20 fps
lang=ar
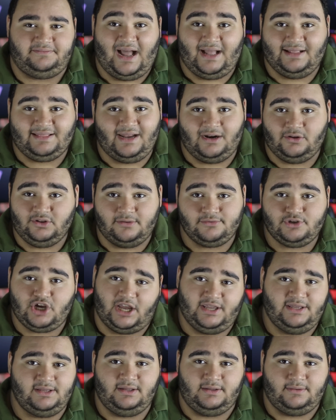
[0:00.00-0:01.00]
حتى لو ده مش
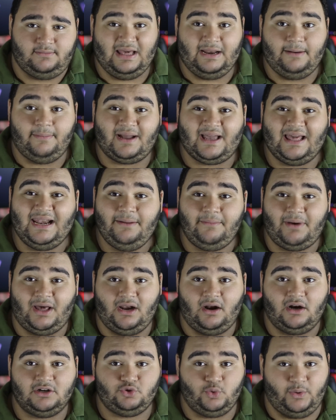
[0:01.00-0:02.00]
حقيقي انا بتكلم
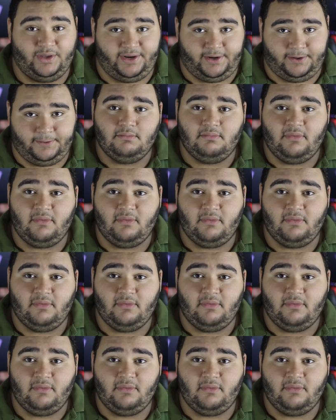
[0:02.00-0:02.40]
على الهاردوير